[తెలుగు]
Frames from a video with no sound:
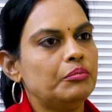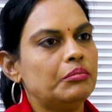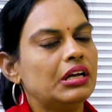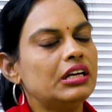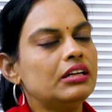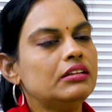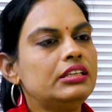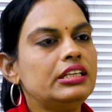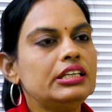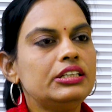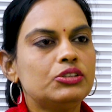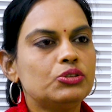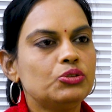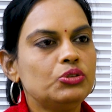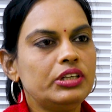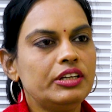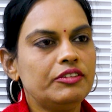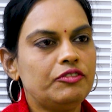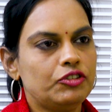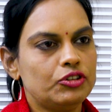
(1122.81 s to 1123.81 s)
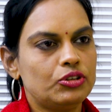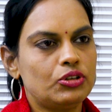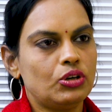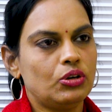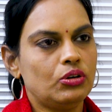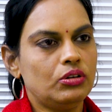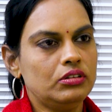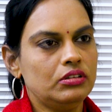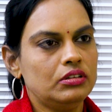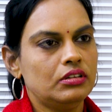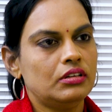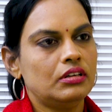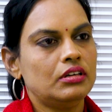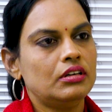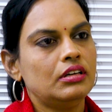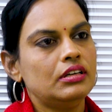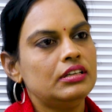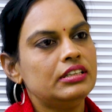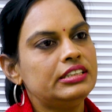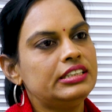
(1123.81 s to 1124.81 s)
మనం తీసుకునే ఫుడ్లో
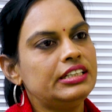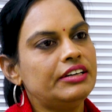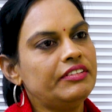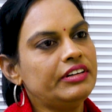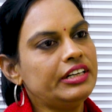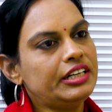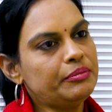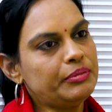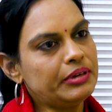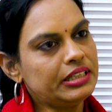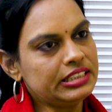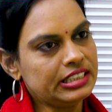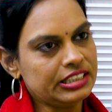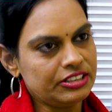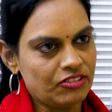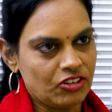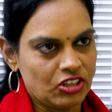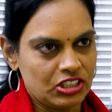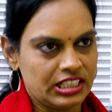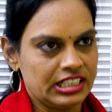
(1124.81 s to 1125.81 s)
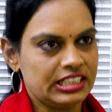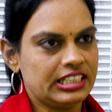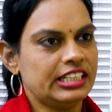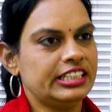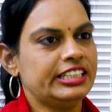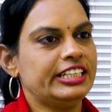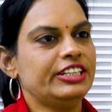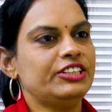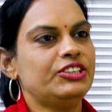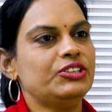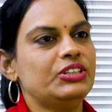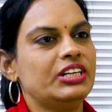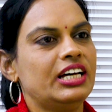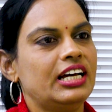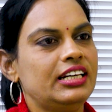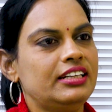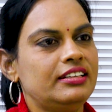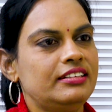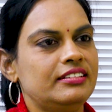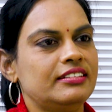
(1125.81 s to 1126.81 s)
సెవెంటీ పర్సెంట్ వాటర్ కంటెంట్
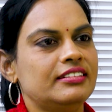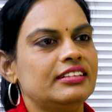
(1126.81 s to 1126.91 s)
ఉండాలి